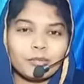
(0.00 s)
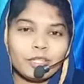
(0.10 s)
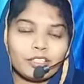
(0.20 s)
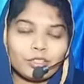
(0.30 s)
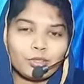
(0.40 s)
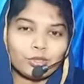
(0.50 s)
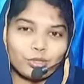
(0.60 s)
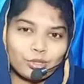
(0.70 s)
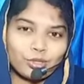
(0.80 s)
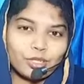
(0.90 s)
మీరందరూ
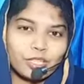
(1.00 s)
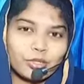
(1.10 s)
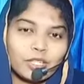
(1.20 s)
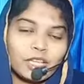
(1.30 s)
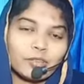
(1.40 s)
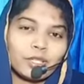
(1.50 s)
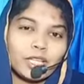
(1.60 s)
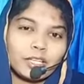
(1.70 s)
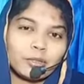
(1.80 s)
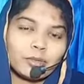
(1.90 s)
కూడా చూస్తున్నారు దేవుని
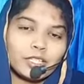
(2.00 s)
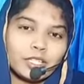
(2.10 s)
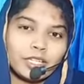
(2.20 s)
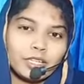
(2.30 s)
దయను బట్టి